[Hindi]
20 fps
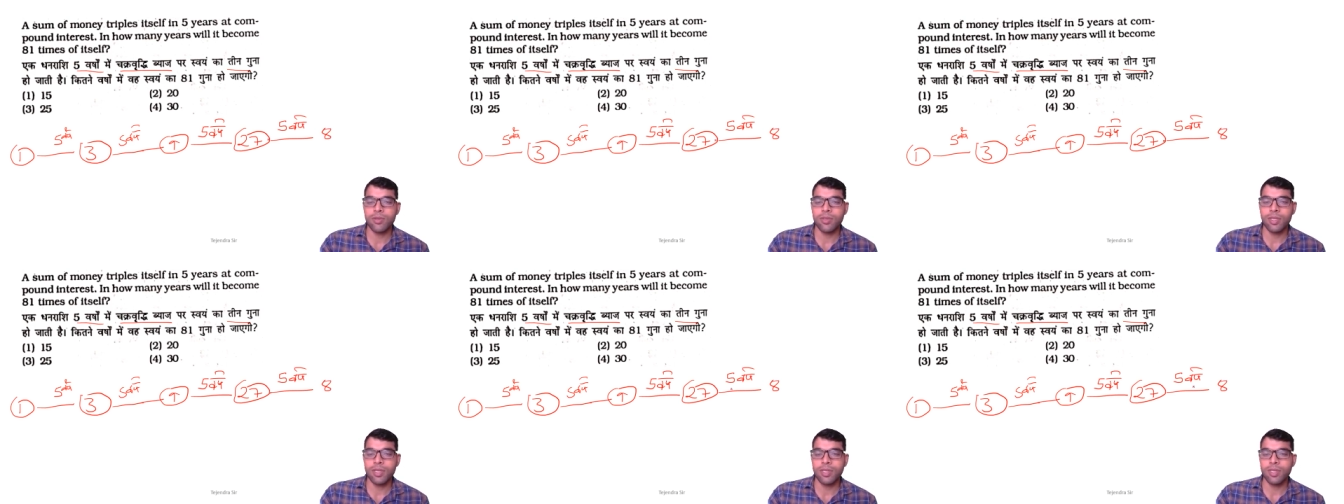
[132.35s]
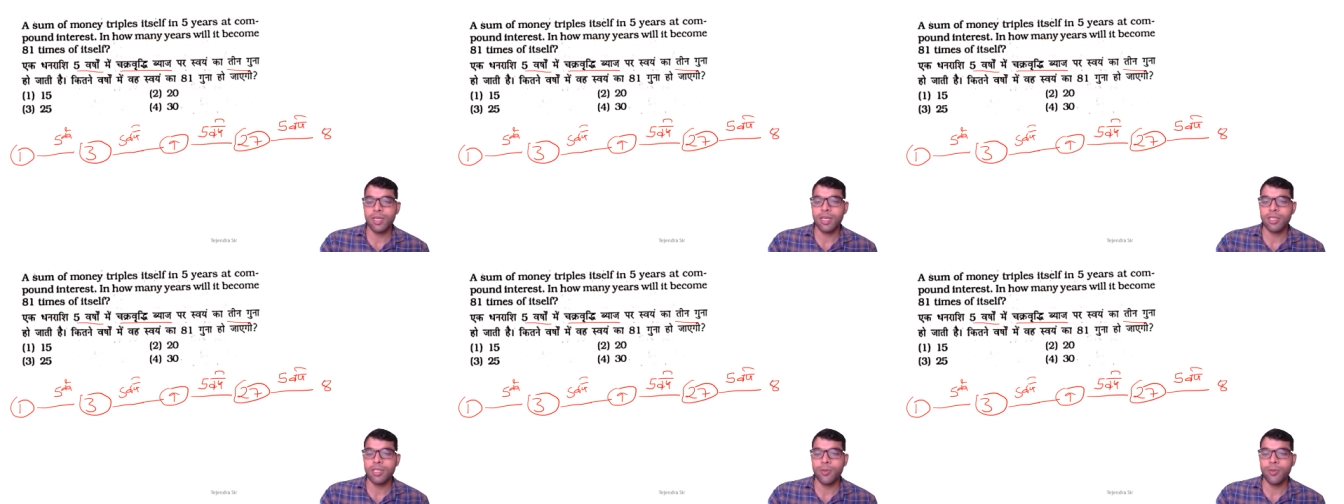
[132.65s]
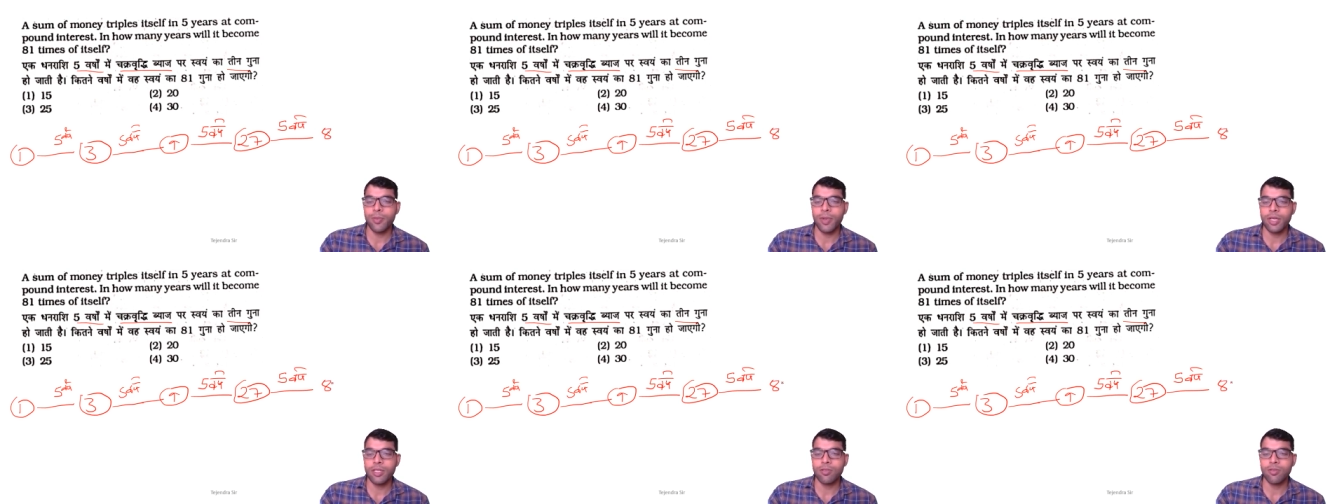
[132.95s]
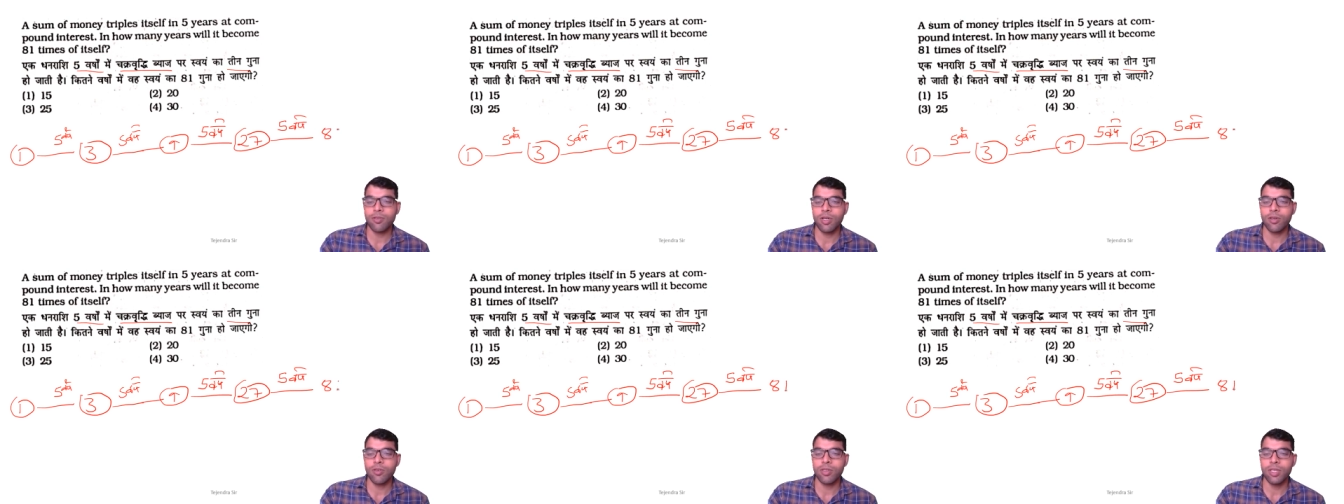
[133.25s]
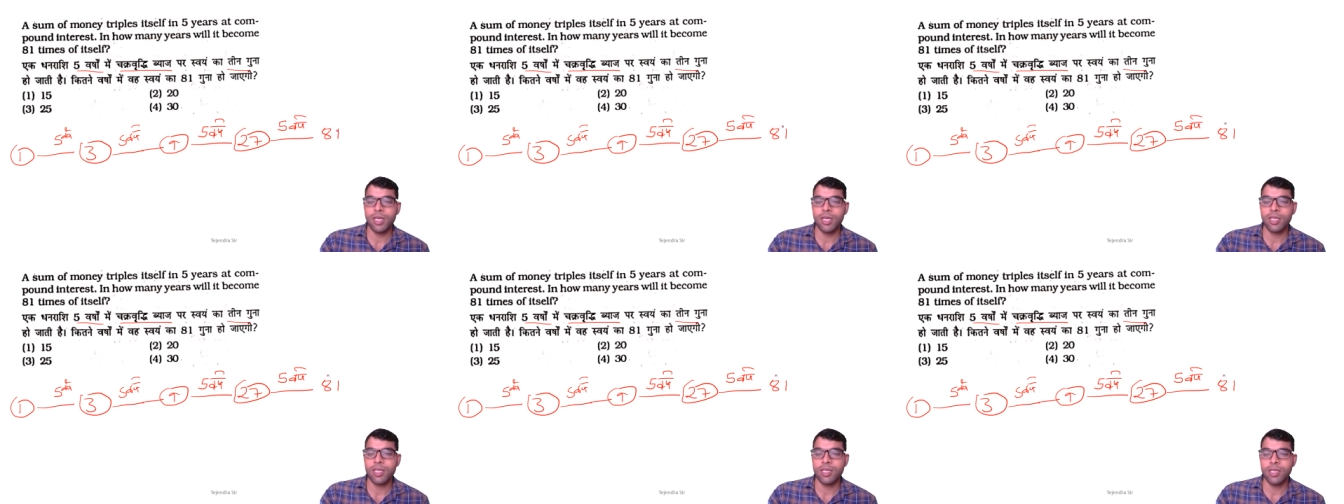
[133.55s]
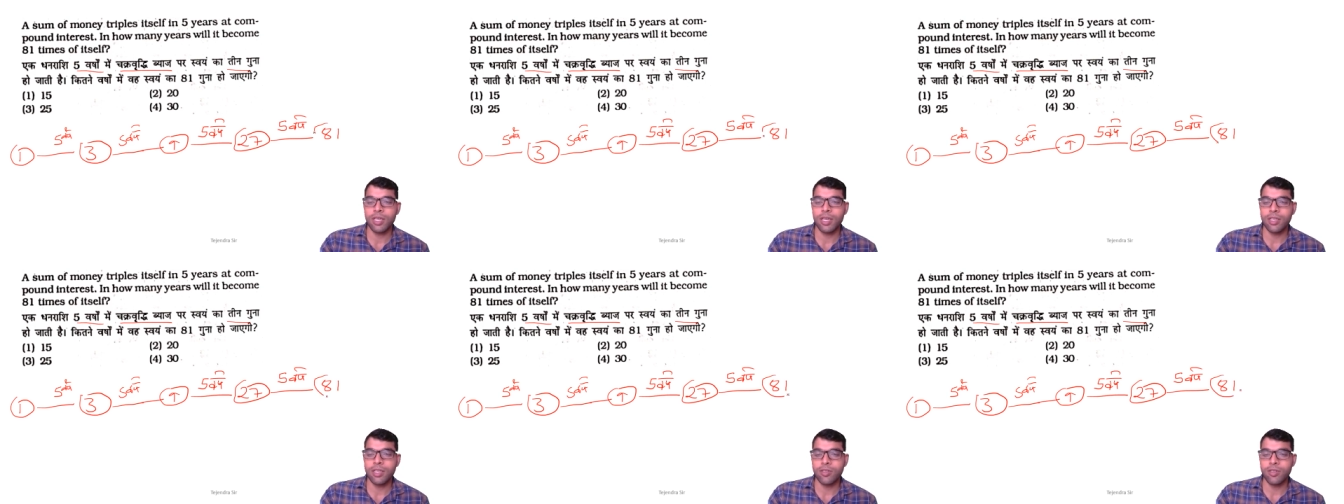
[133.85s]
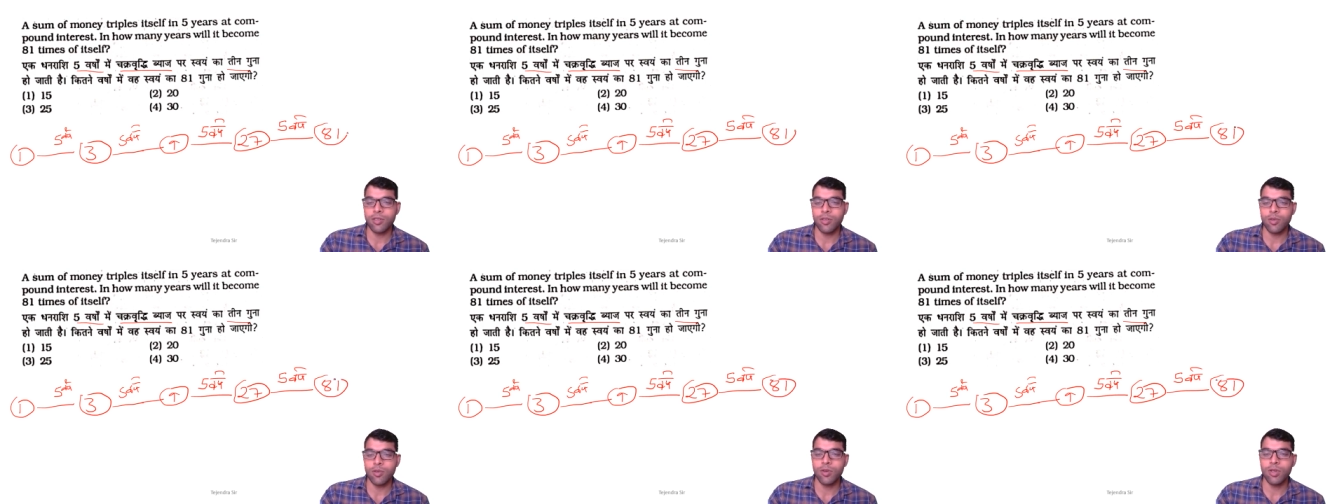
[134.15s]
सत्ताईस का पाँच गुना होता है
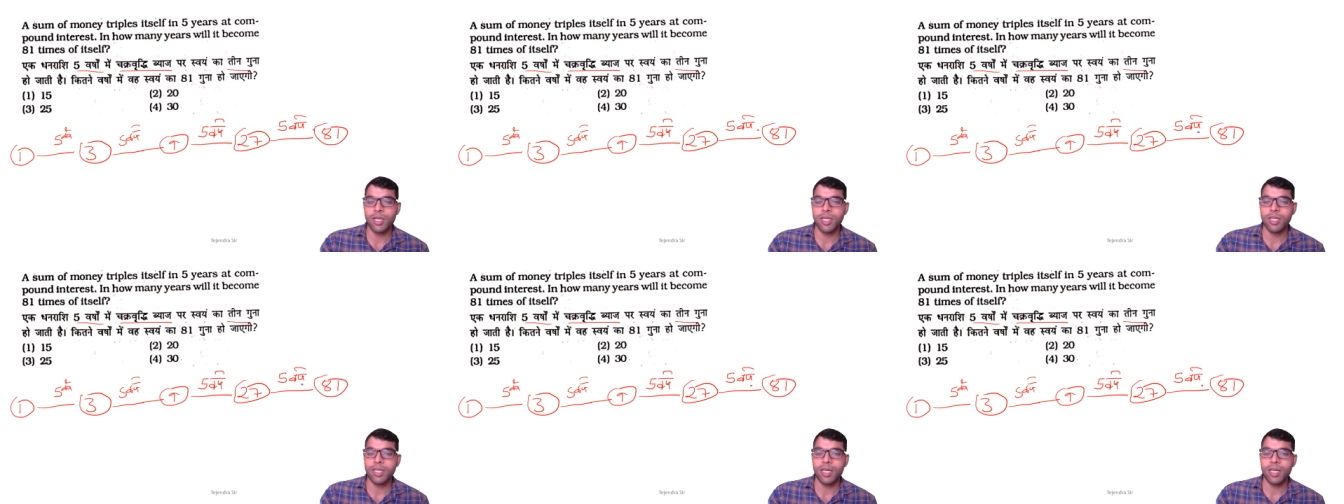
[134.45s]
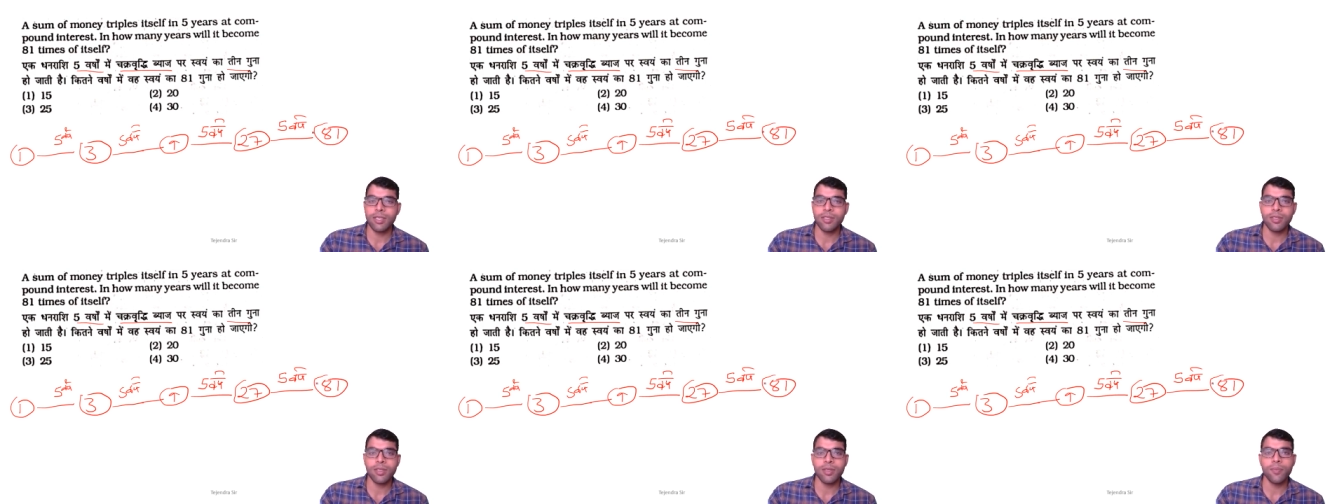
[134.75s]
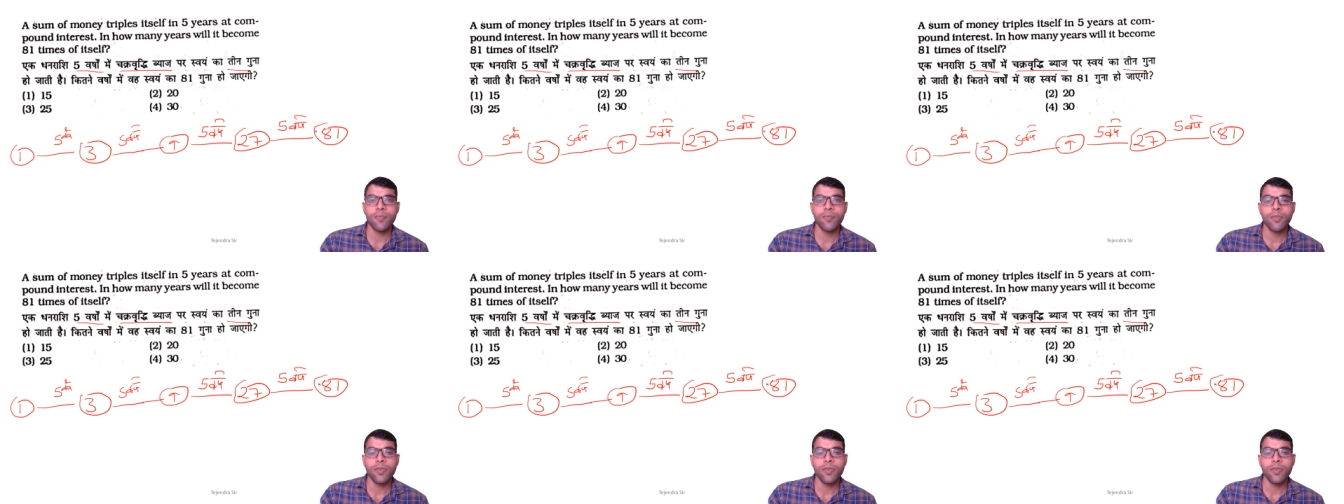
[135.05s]
इक्यासी हो गई इक्यासी